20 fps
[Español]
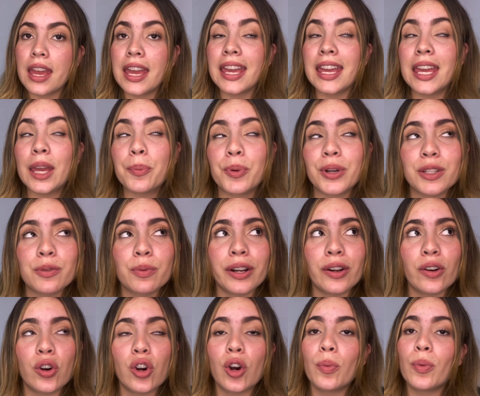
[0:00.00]
Y pues
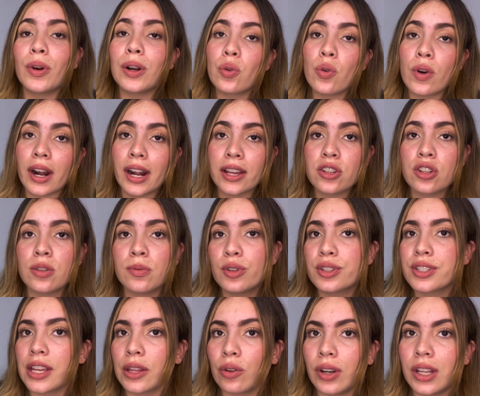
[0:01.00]
bueno, como el cucaracho
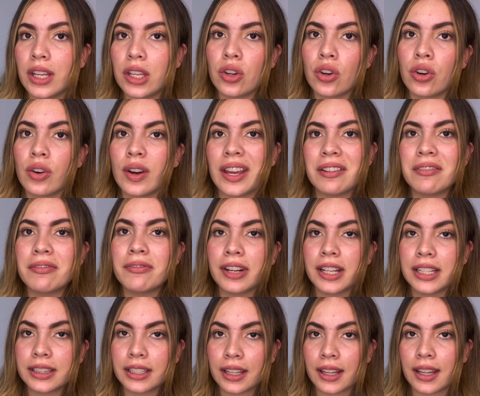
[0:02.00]
boxeador y yo,
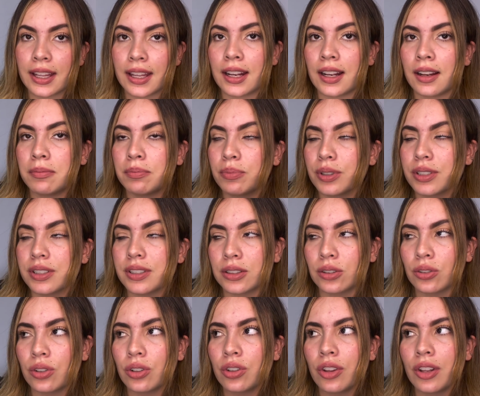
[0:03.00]
enfrente de él, pues de
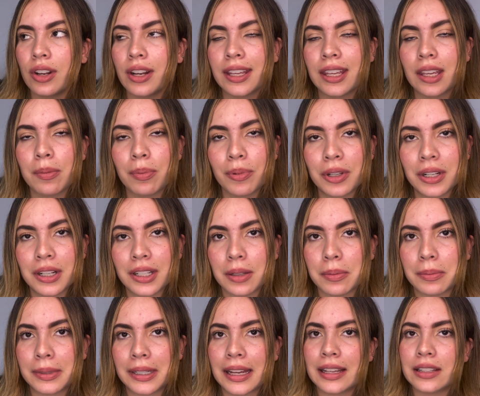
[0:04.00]
todo el equipo del
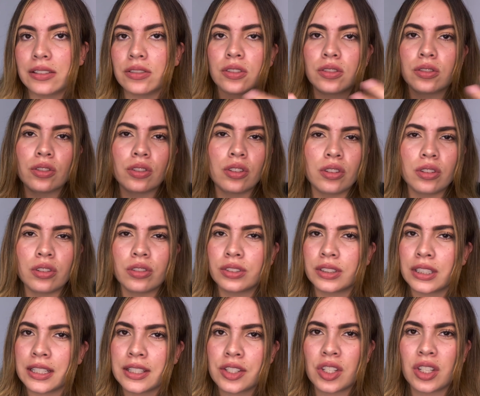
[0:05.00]
gimnasio y todos los
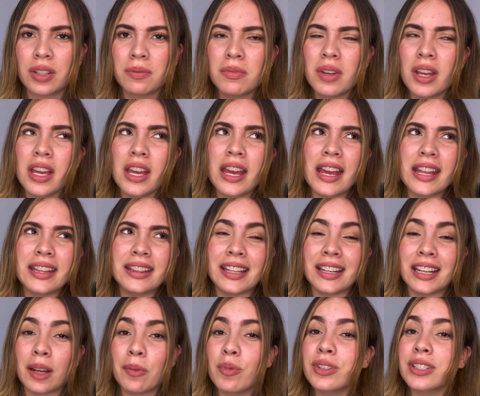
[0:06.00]
del gym,
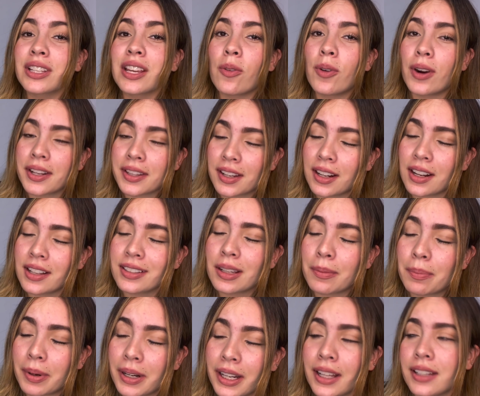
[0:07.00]
teníamos que guardar las
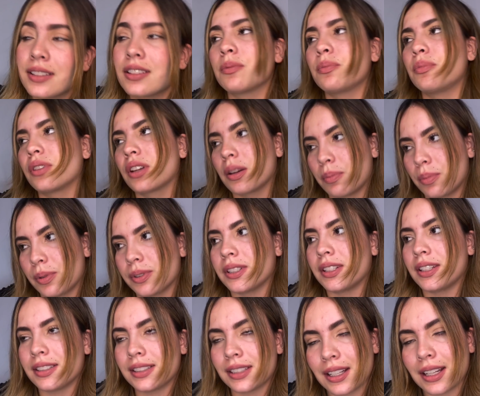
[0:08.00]
apariencias porque pues
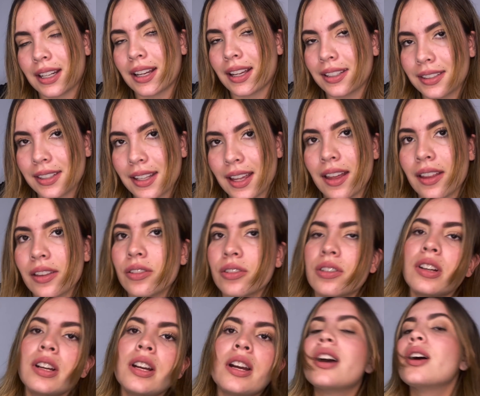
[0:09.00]
él está
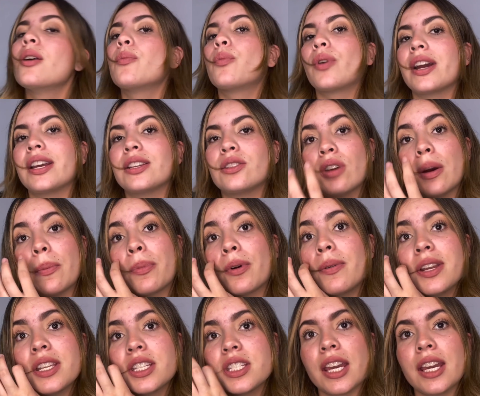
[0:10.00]
casado, pues yo
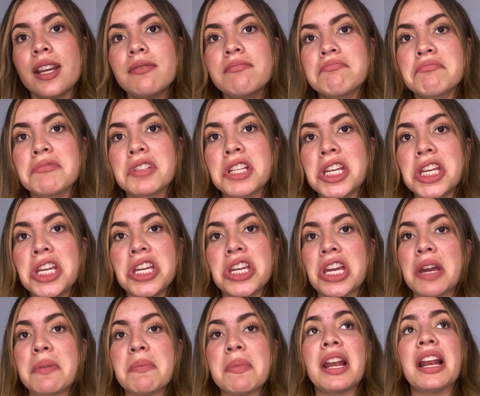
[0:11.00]
aproveché y
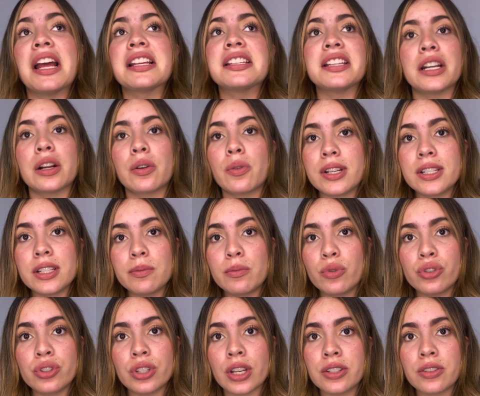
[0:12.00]
que me le acercó ese
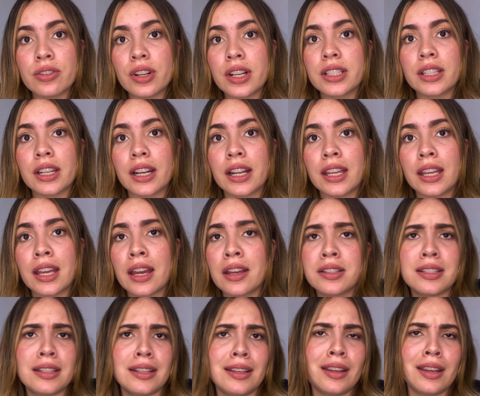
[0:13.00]
muchacho que traía
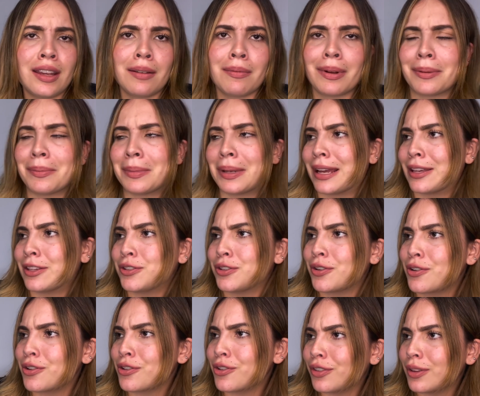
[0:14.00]
así, hermano. Mira,
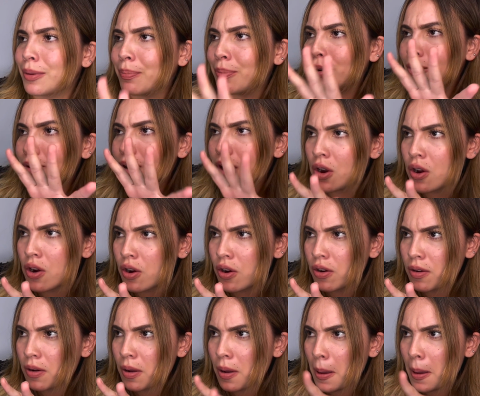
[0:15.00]
yo donde pongo el ojo,